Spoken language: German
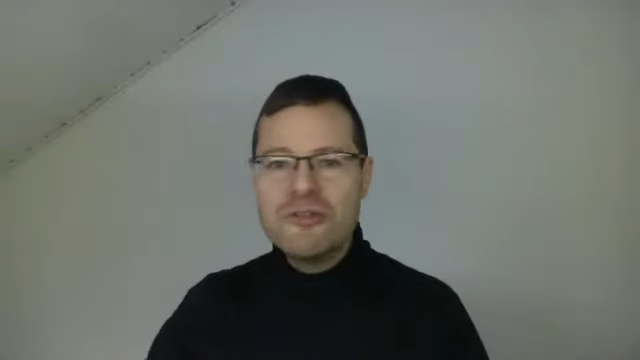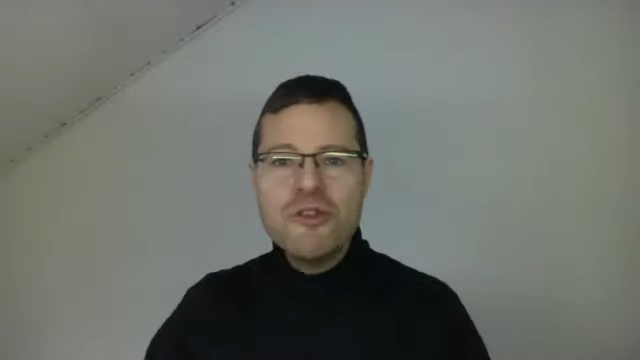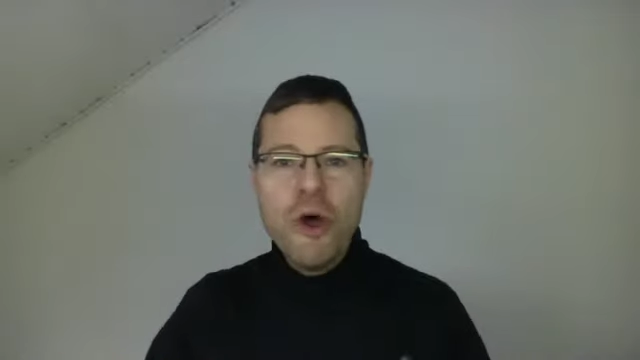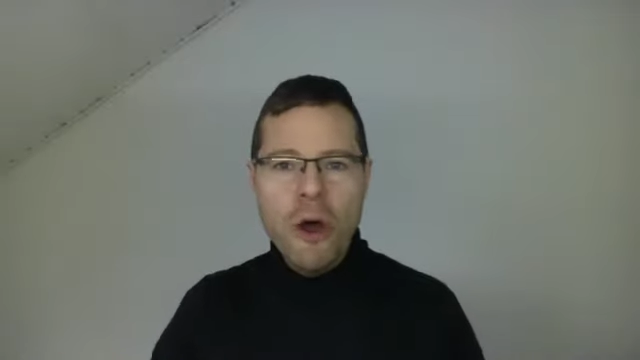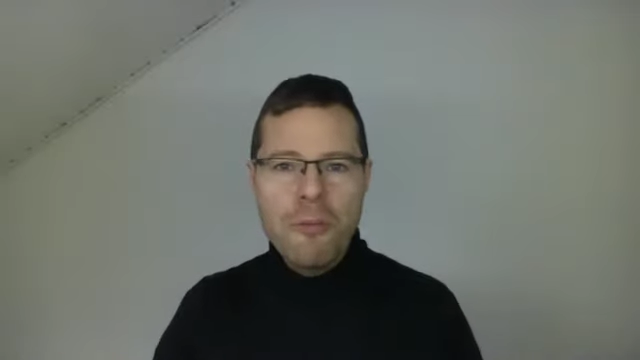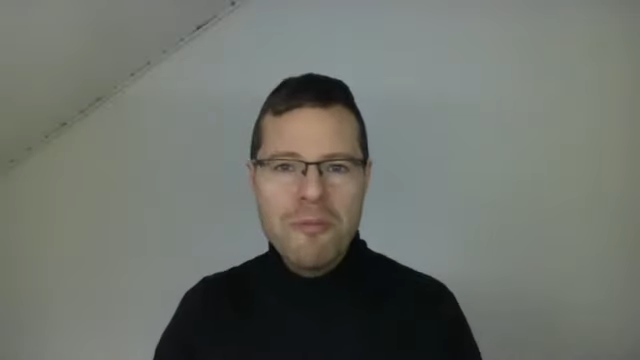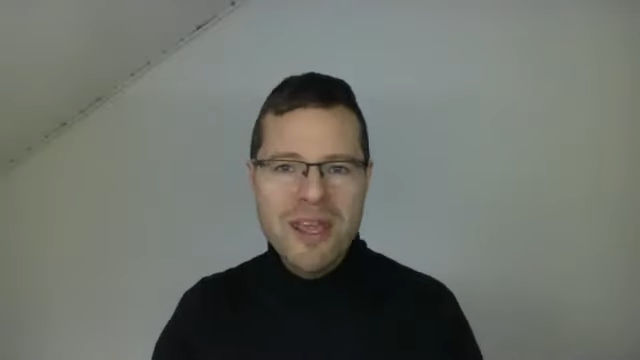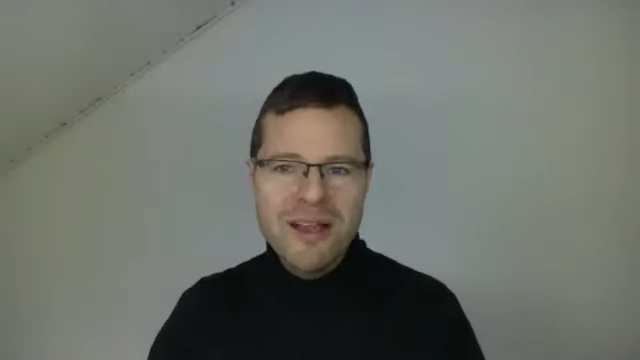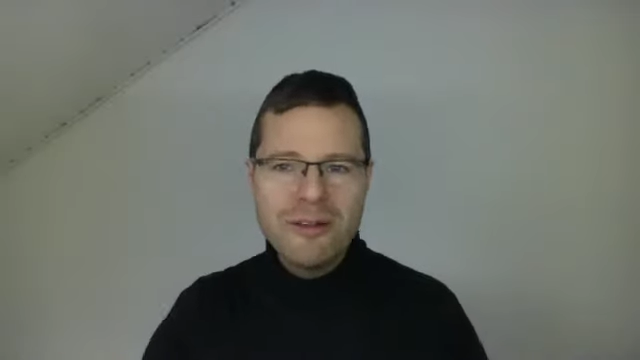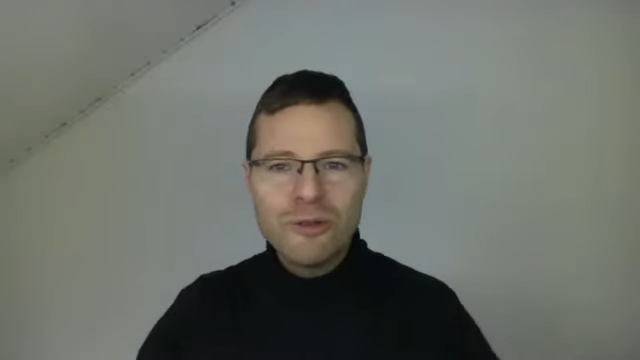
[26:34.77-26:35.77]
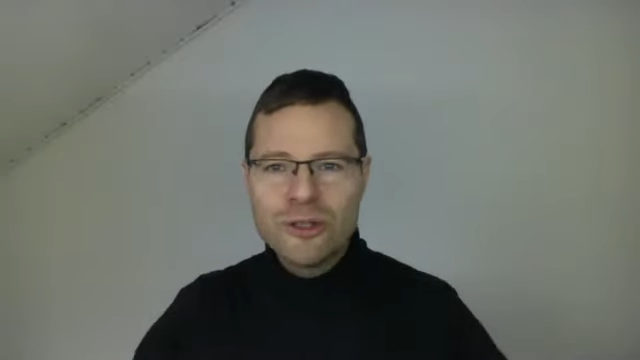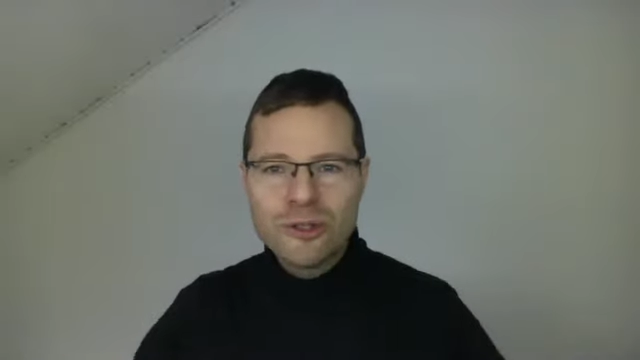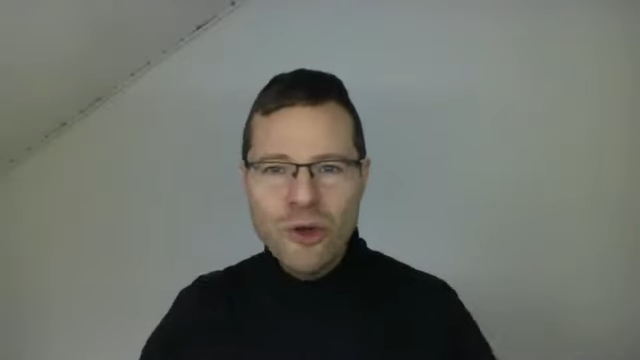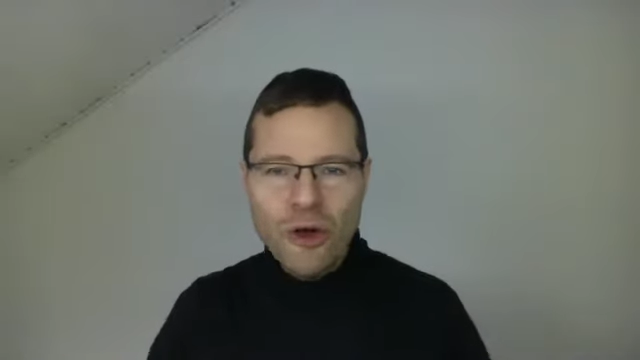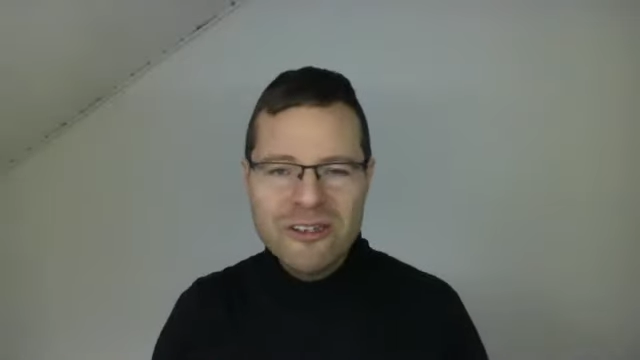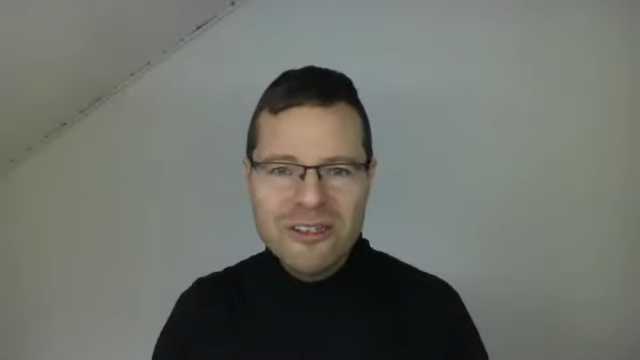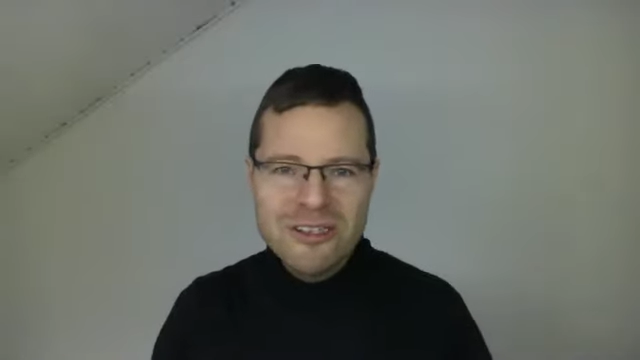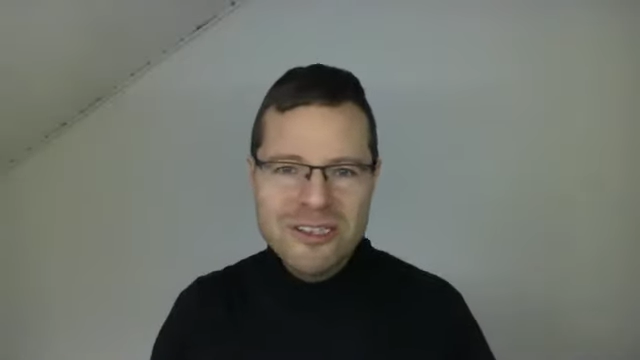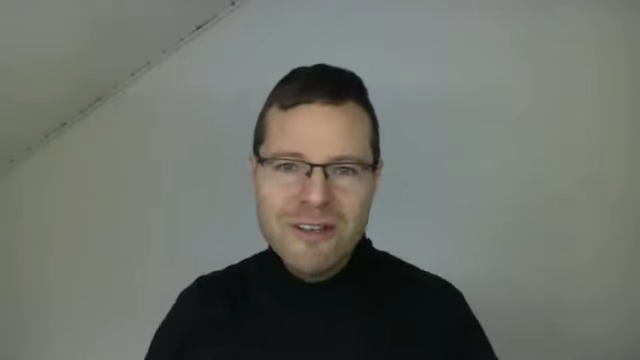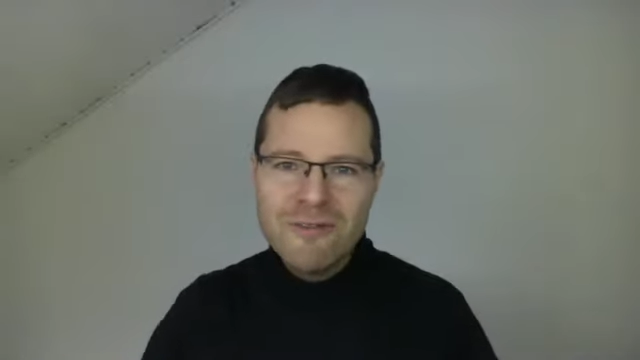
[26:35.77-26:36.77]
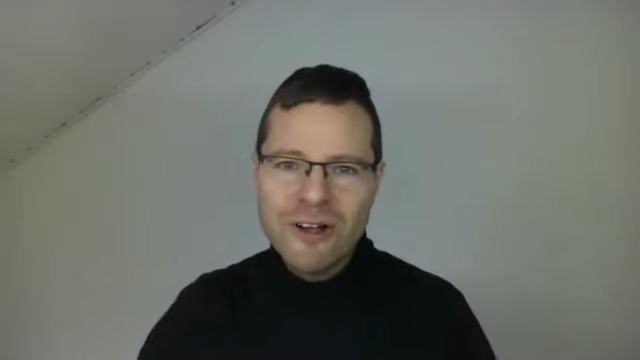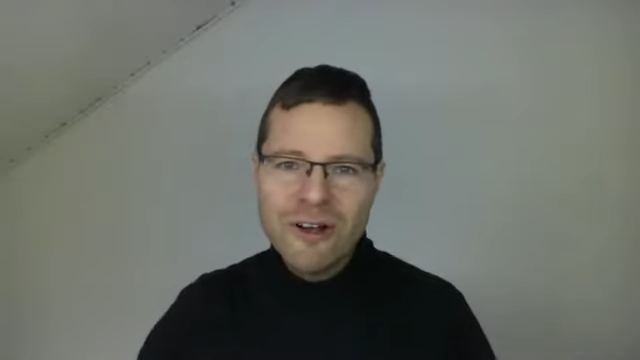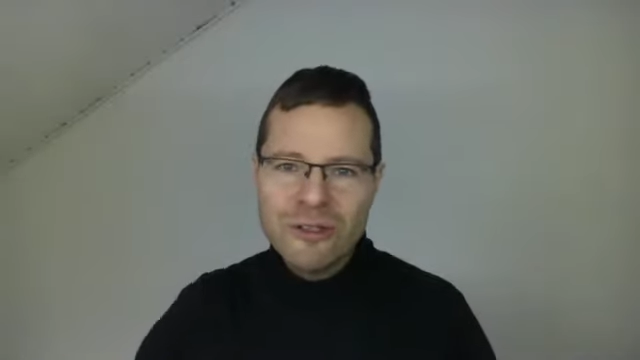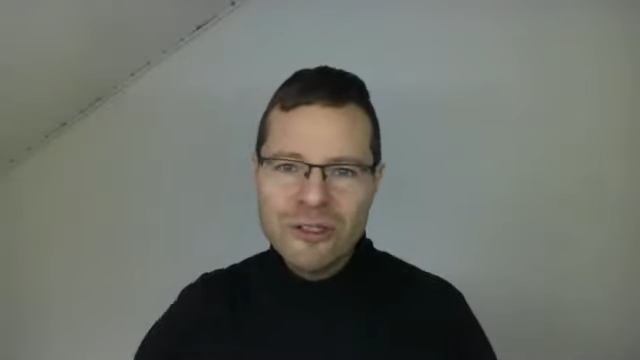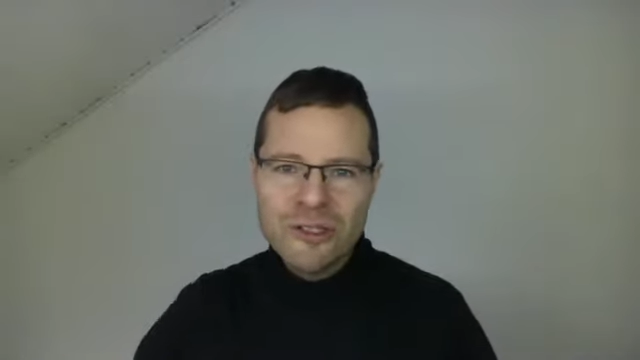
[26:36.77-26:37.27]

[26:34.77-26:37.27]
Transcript: noch mehr und noch intensiver und